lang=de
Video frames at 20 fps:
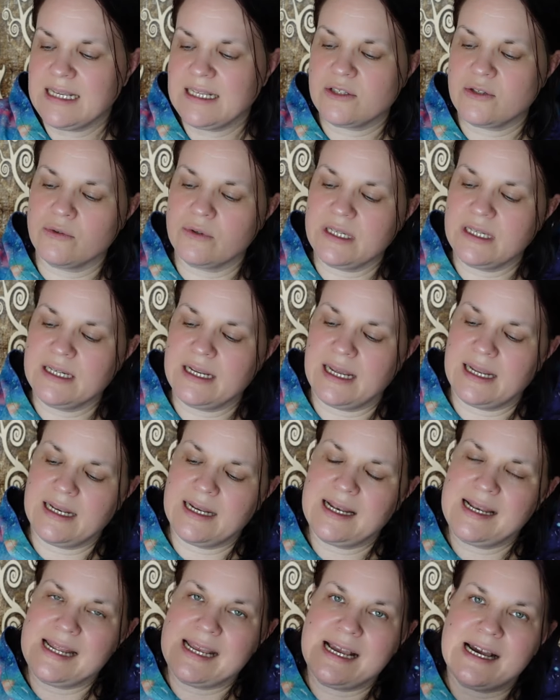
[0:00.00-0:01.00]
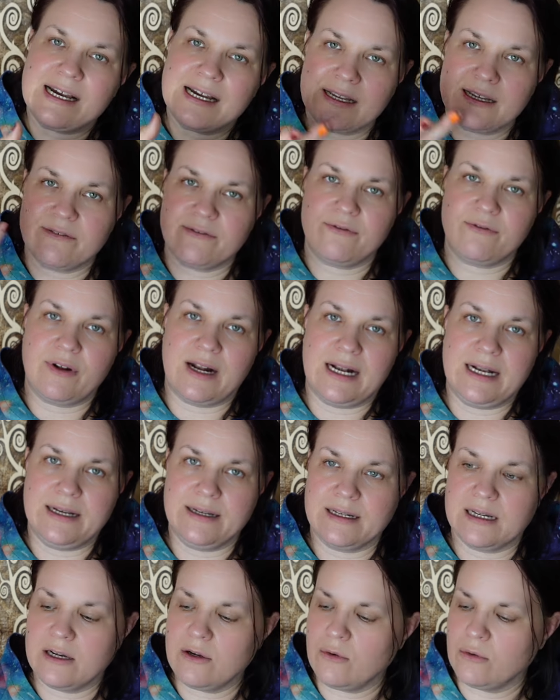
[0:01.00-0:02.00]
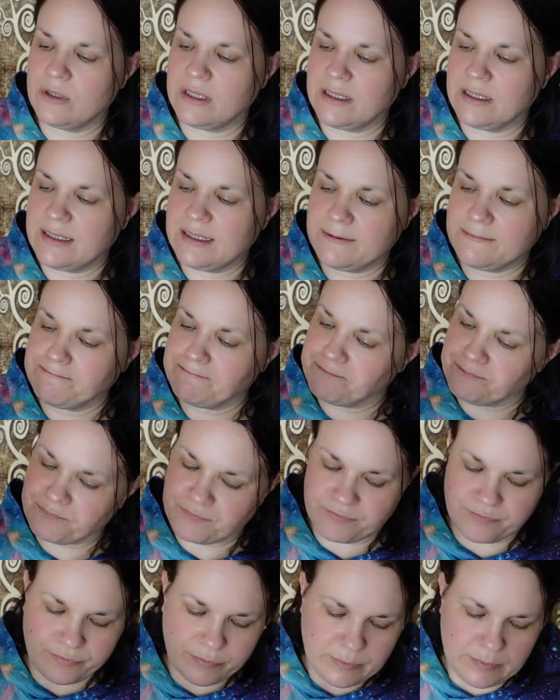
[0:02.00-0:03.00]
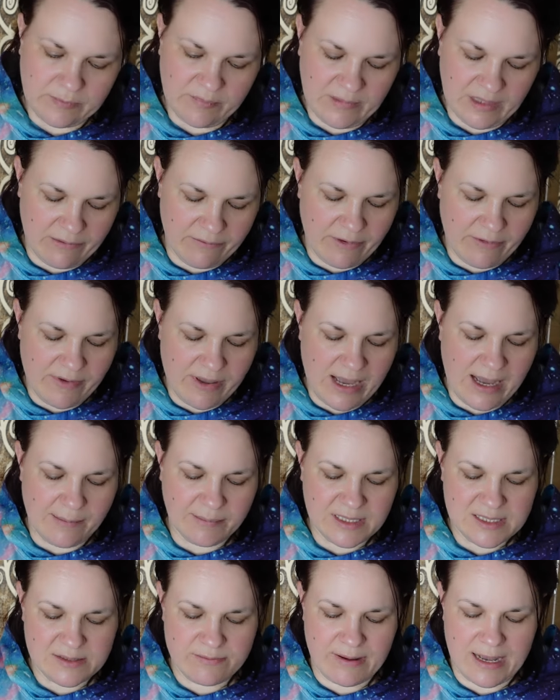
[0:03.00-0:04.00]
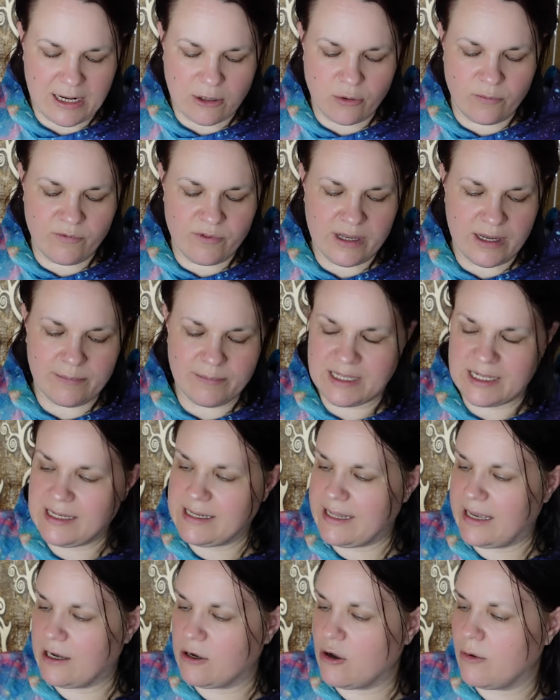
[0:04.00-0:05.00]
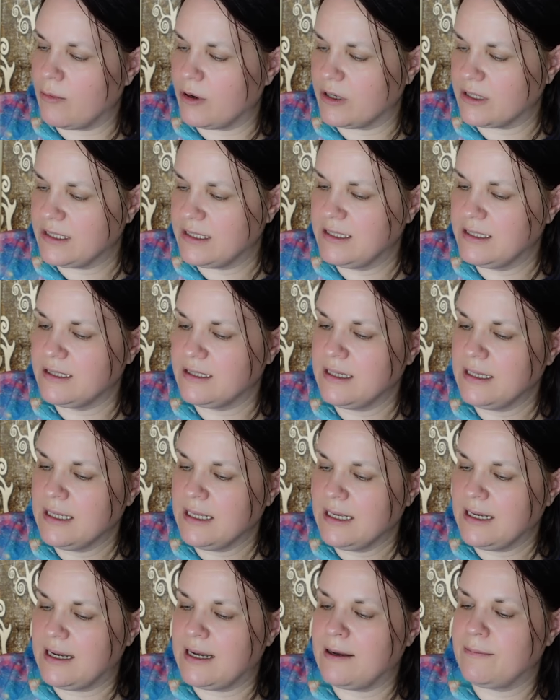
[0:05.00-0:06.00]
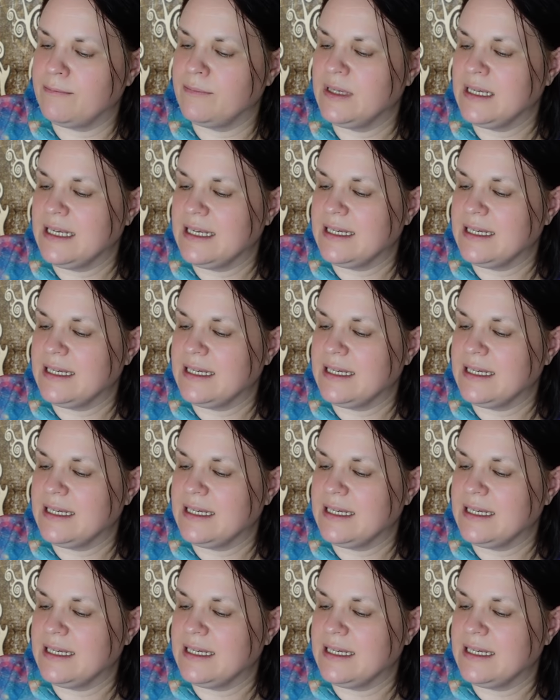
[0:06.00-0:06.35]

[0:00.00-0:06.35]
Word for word: so in eine Leere fallen ja? oder in weil wir haben das Vakuum, wir haben den Leerraum auch hier. Ähm,